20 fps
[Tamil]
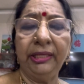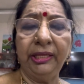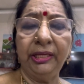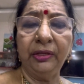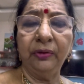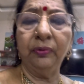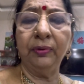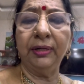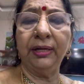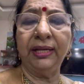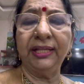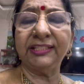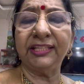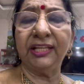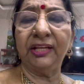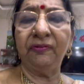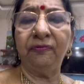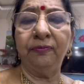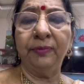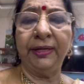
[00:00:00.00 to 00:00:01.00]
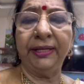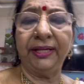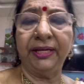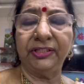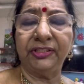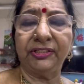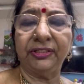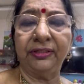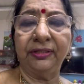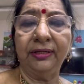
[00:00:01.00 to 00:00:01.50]
இவங்களே செல்ஃப்
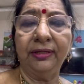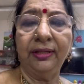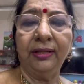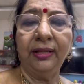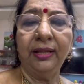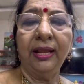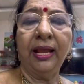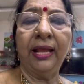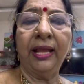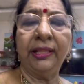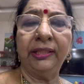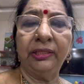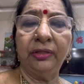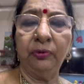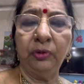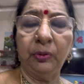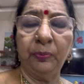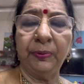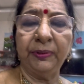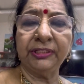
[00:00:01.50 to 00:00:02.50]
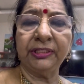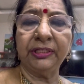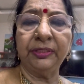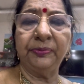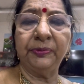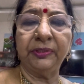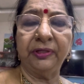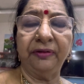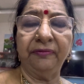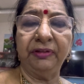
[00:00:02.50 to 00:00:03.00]
மெடிக்கேஷன் அந்த ஒரு
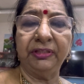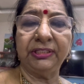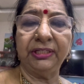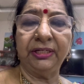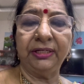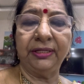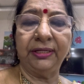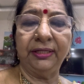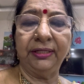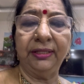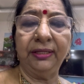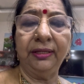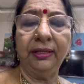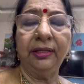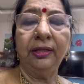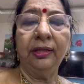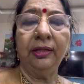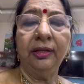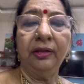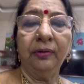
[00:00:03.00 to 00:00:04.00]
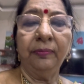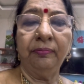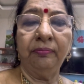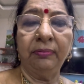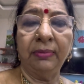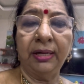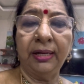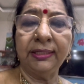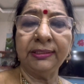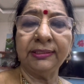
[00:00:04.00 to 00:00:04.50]
ப்ரிஸ்கிரிப்ஷனை வச்சுக்கிட்டு
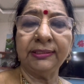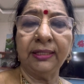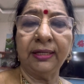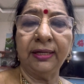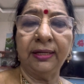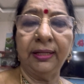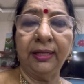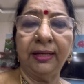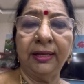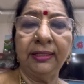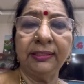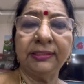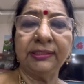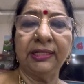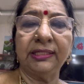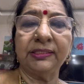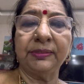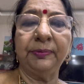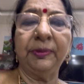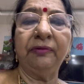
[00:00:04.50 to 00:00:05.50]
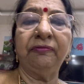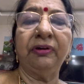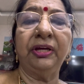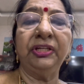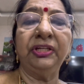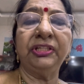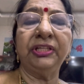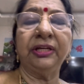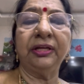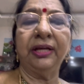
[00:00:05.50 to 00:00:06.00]
மாதக்கணக்காக சில சமயம்
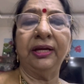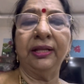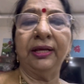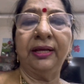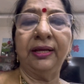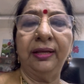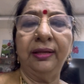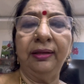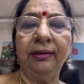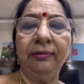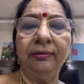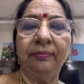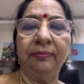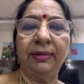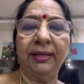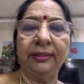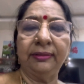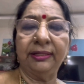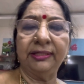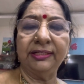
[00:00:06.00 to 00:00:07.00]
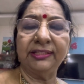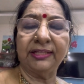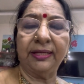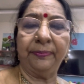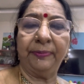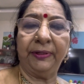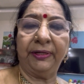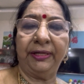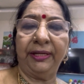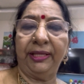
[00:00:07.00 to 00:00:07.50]
வருஷ கணக்காக மாத்திரை
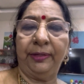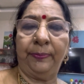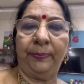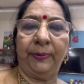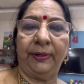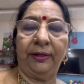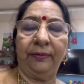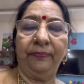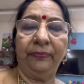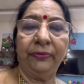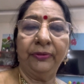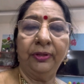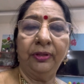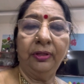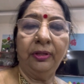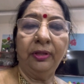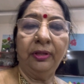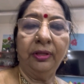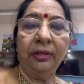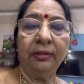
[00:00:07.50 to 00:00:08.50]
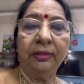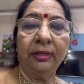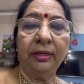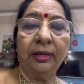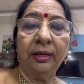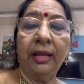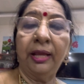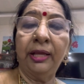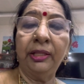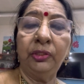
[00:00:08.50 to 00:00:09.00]
சாப்பிட்டுக்கிட்டே இருப்பாங்க
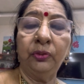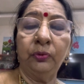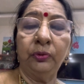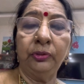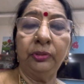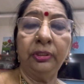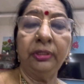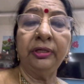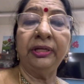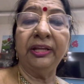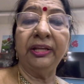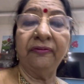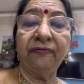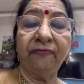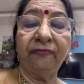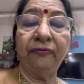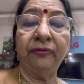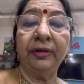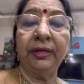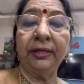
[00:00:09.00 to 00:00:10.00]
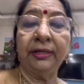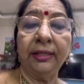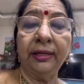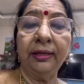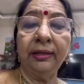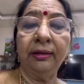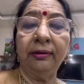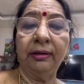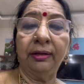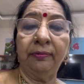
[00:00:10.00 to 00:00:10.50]
அது வந்து
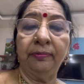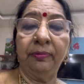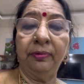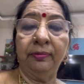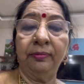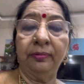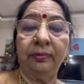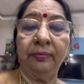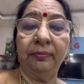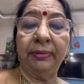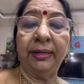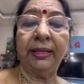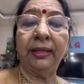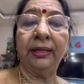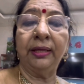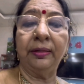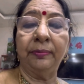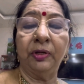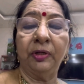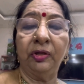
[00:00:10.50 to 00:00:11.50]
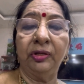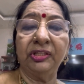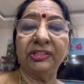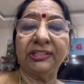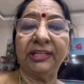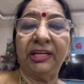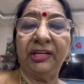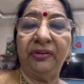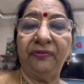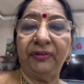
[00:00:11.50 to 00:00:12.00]
டெஃபினட்டாக பயங்கரமான
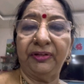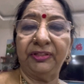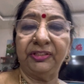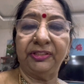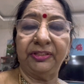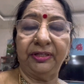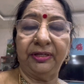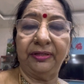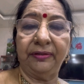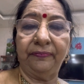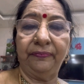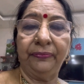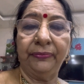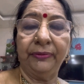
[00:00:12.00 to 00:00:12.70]
சைட் எஃபெக்ட்ஸ் இருக்குது